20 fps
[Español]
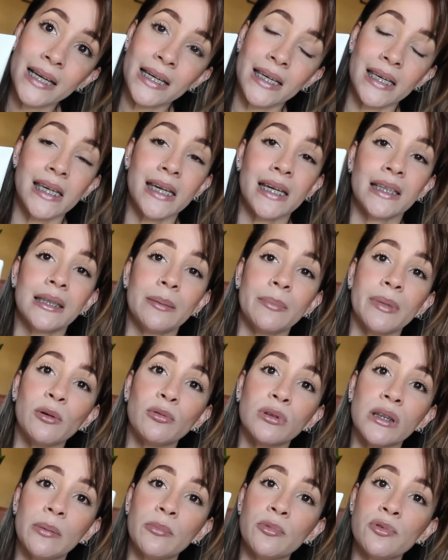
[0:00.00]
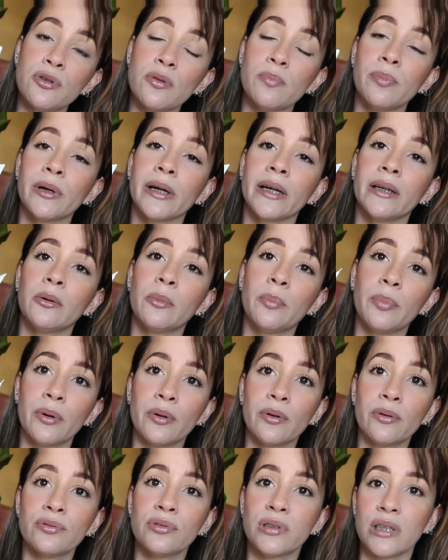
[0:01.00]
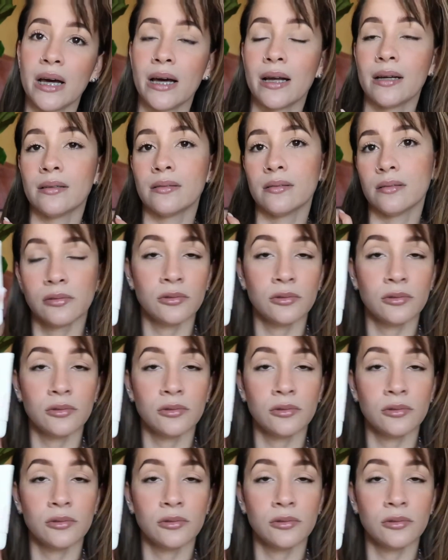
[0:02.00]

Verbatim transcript: Y este me gusta mucho porque lo puedo usar